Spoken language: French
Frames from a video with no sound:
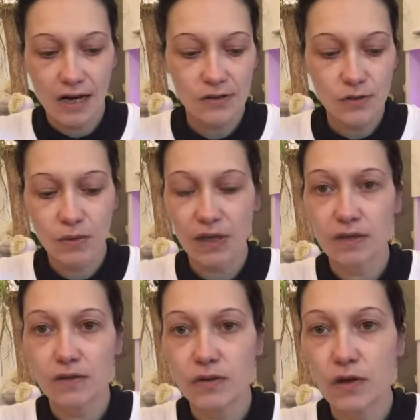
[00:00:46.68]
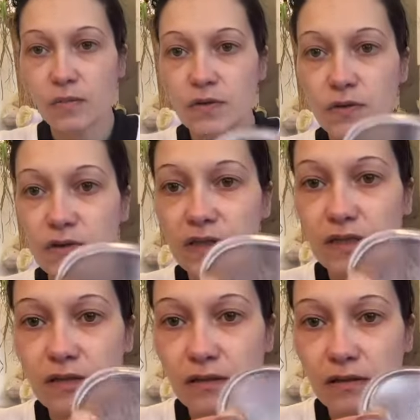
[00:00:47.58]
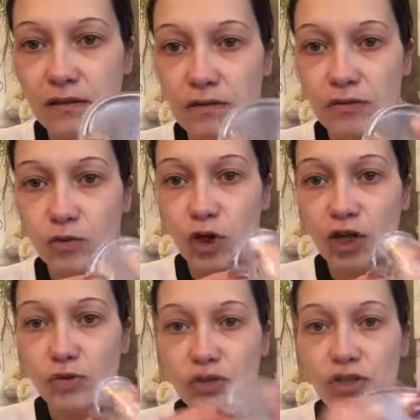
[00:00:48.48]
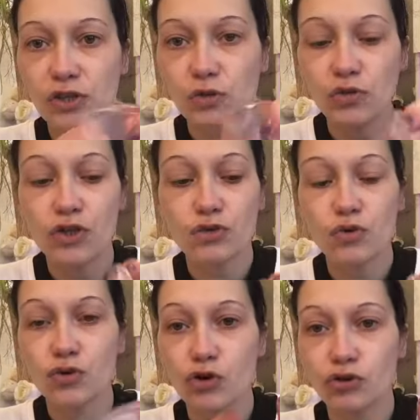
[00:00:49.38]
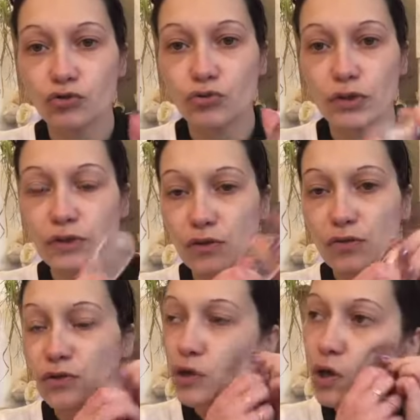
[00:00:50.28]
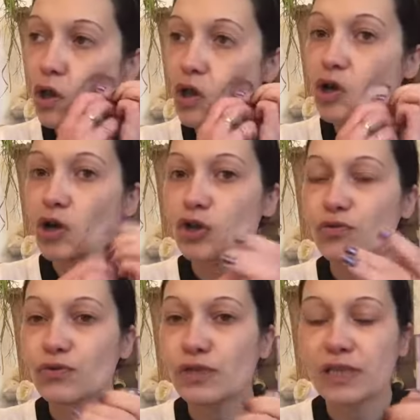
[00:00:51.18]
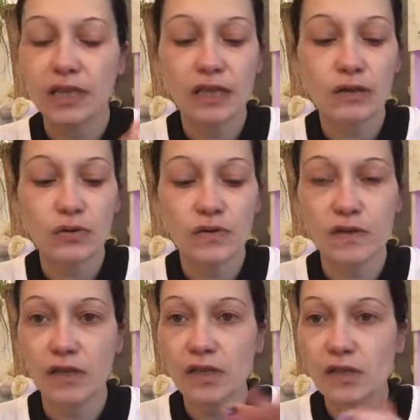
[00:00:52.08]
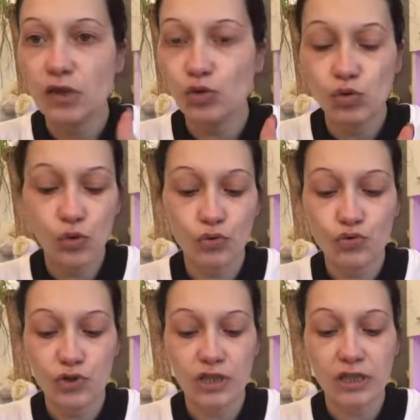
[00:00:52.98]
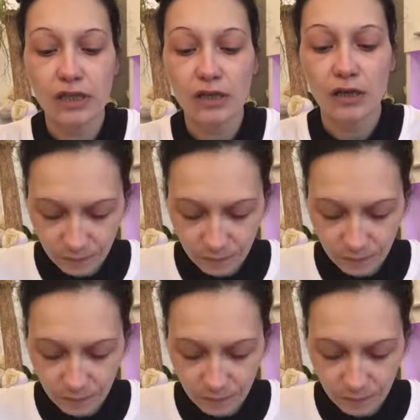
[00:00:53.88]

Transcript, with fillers: Elle se présente comme ceci. Donc elle est en silicone, elle se tord dans tous les sens. Euh, je vous dirais que c'est assez doux au toucher.